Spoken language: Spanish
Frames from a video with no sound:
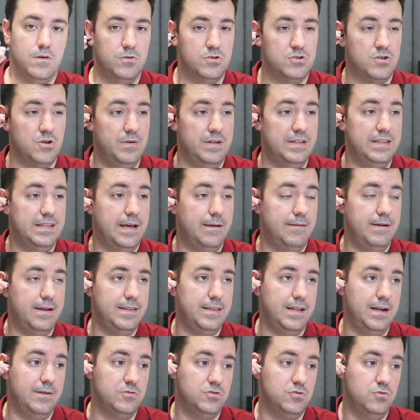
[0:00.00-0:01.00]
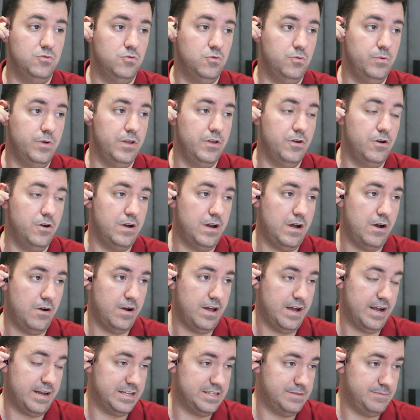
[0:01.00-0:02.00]
Como os comentaba, tenemos un tubillón
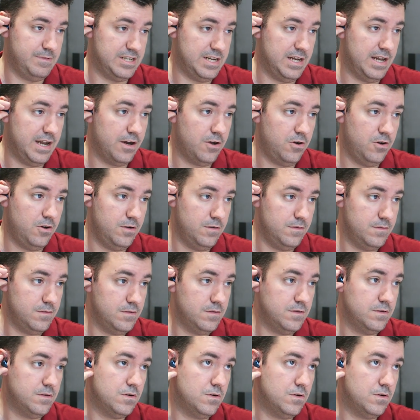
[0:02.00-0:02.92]
ahora que es más largo,